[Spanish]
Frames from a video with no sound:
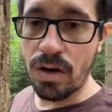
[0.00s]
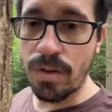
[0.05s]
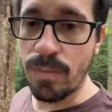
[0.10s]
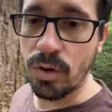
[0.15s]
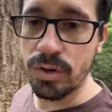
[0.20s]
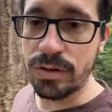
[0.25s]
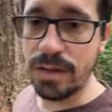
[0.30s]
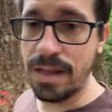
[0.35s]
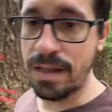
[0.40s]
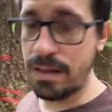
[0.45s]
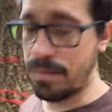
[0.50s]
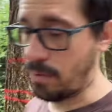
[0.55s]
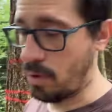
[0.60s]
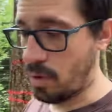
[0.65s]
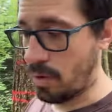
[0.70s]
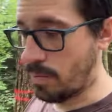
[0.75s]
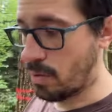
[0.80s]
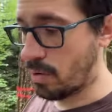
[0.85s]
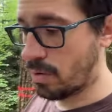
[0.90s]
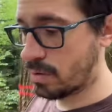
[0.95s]
Como,
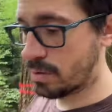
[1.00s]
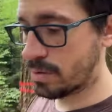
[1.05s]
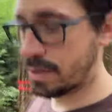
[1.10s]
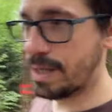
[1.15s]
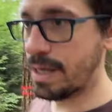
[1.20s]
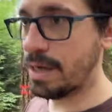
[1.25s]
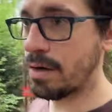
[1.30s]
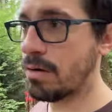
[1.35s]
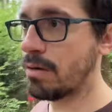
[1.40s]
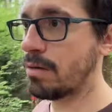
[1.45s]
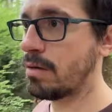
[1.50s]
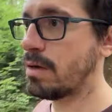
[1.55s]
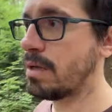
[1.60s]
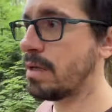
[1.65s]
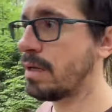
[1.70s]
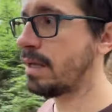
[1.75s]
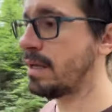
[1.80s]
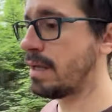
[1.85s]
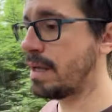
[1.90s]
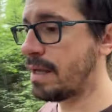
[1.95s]
como os digo,
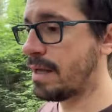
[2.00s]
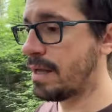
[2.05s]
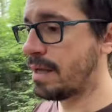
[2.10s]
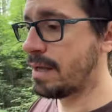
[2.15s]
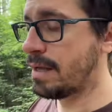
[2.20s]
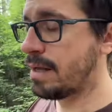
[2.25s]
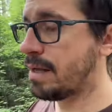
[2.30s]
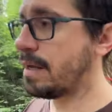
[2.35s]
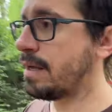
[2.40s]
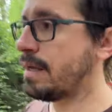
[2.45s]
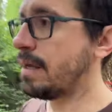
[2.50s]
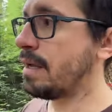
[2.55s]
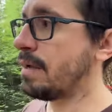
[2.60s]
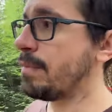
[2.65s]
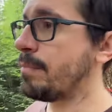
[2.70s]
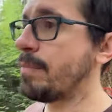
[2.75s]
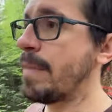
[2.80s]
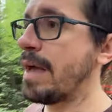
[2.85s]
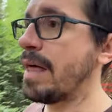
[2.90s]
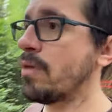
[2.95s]

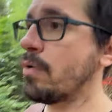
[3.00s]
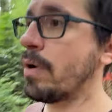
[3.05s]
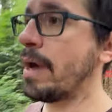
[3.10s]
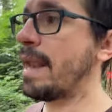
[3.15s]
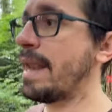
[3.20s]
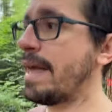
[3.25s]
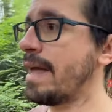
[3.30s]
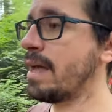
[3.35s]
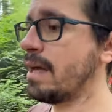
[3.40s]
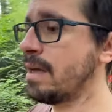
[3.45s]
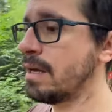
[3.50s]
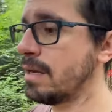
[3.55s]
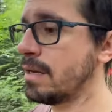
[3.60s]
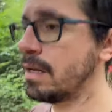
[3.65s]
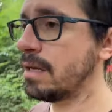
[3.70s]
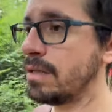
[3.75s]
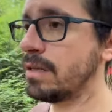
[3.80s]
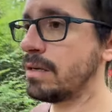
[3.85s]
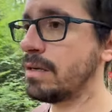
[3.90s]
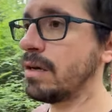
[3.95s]
me duele
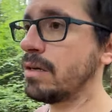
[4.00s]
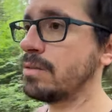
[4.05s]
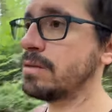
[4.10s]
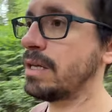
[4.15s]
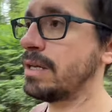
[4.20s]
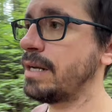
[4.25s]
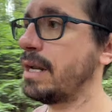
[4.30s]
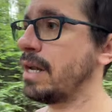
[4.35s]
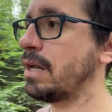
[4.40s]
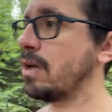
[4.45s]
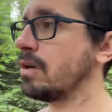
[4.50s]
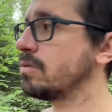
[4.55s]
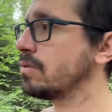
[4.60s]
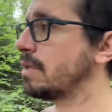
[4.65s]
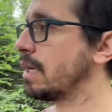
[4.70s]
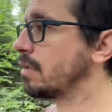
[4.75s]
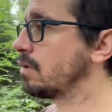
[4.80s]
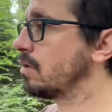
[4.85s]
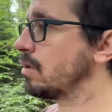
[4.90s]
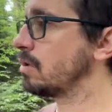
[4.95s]
no tener
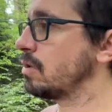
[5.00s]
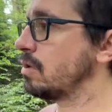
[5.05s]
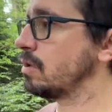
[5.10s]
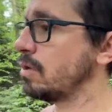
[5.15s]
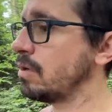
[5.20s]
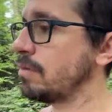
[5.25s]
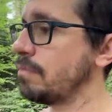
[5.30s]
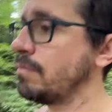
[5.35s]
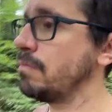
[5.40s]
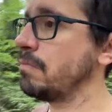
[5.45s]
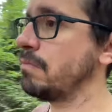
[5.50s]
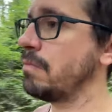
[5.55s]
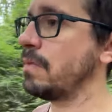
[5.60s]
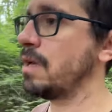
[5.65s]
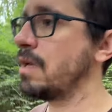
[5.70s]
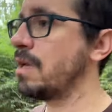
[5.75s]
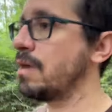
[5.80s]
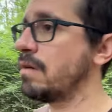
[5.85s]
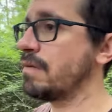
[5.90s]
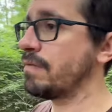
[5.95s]
contacto con
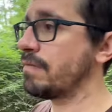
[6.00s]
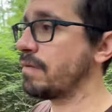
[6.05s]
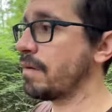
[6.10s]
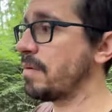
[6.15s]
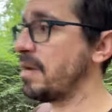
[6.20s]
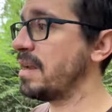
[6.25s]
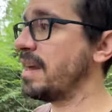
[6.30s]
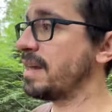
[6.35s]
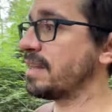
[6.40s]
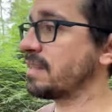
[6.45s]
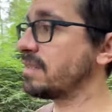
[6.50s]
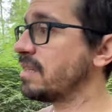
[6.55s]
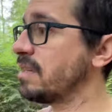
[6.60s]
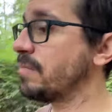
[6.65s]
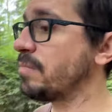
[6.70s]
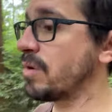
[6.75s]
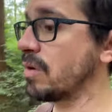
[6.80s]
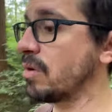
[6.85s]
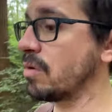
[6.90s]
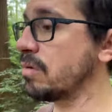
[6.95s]
familiares,
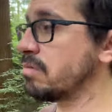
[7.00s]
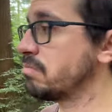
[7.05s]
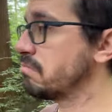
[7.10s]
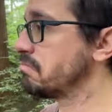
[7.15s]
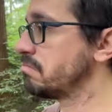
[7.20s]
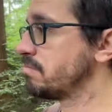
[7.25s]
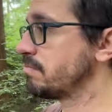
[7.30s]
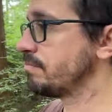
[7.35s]
sí, pero